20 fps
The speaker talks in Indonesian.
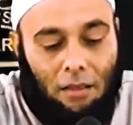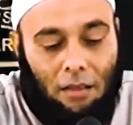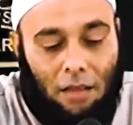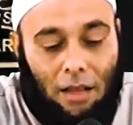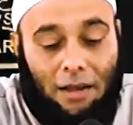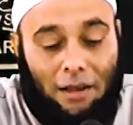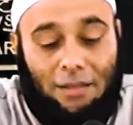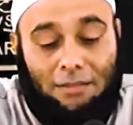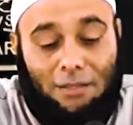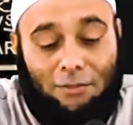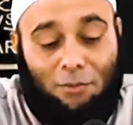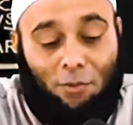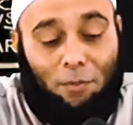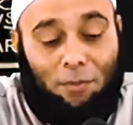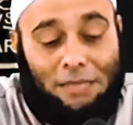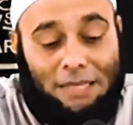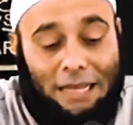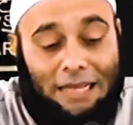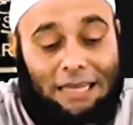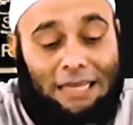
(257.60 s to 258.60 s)
Ada satu
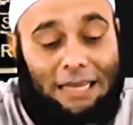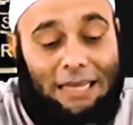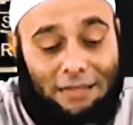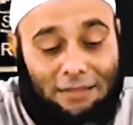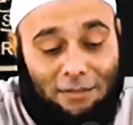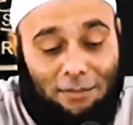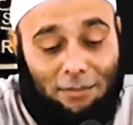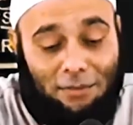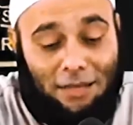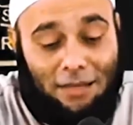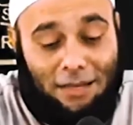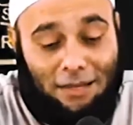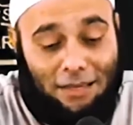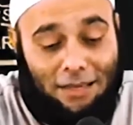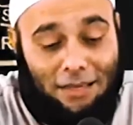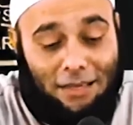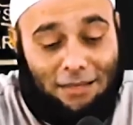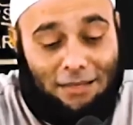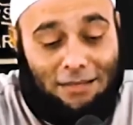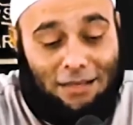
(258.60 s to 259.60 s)
penyakit sebenarnya
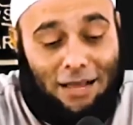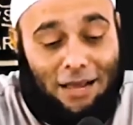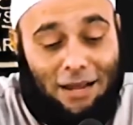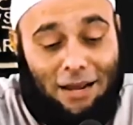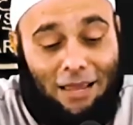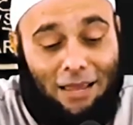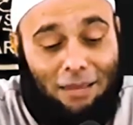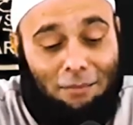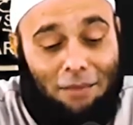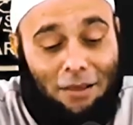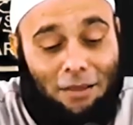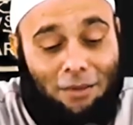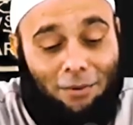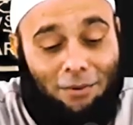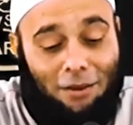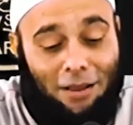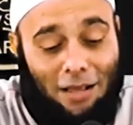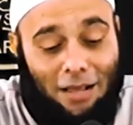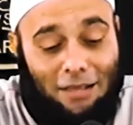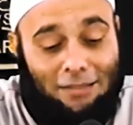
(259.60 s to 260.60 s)
yang sekarang ini banyak
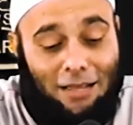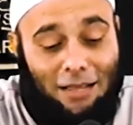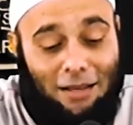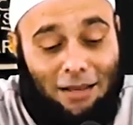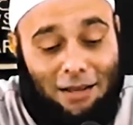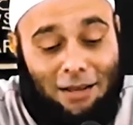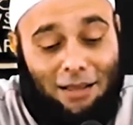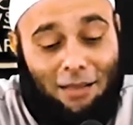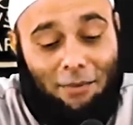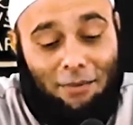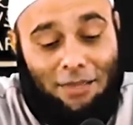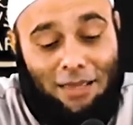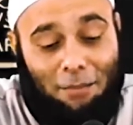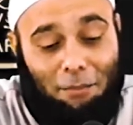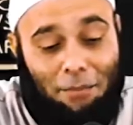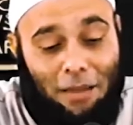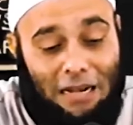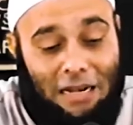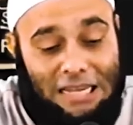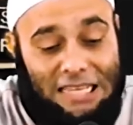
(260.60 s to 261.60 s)
orang nggak sadar. Namanya
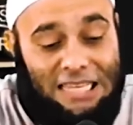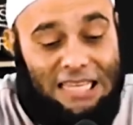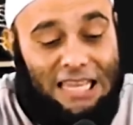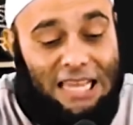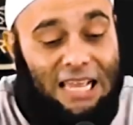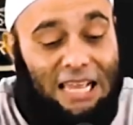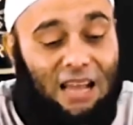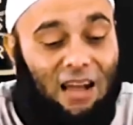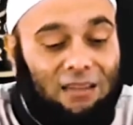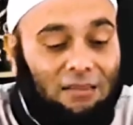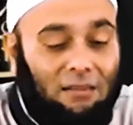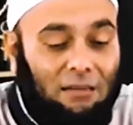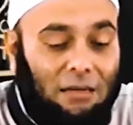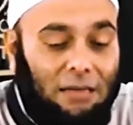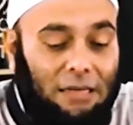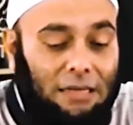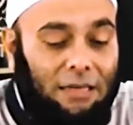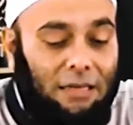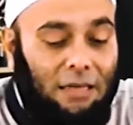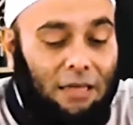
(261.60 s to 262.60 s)
apa? Leaky gut.
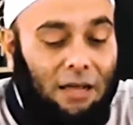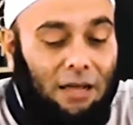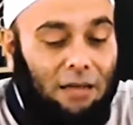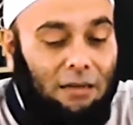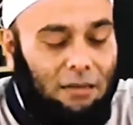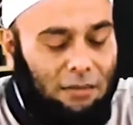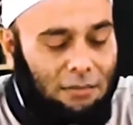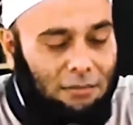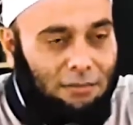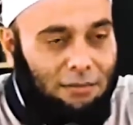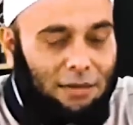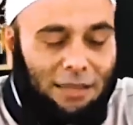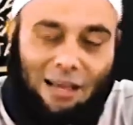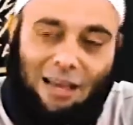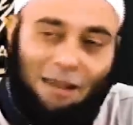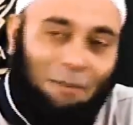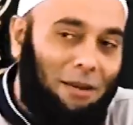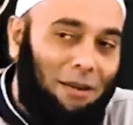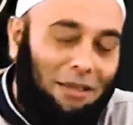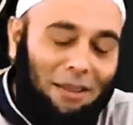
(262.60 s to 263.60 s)
Leaky gut itu ini
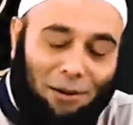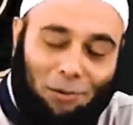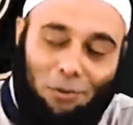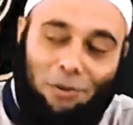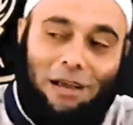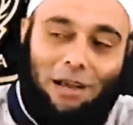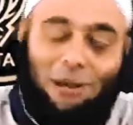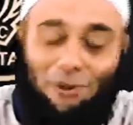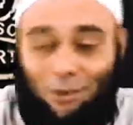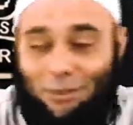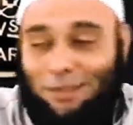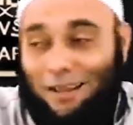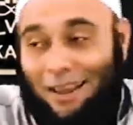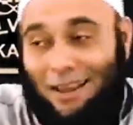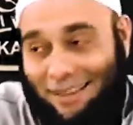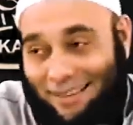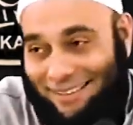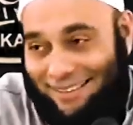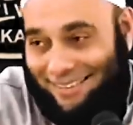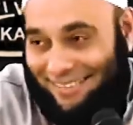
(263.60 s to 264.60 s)
nggak dipelajari di dunia
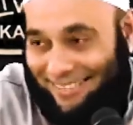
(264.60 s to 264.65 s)
kedokteran ya.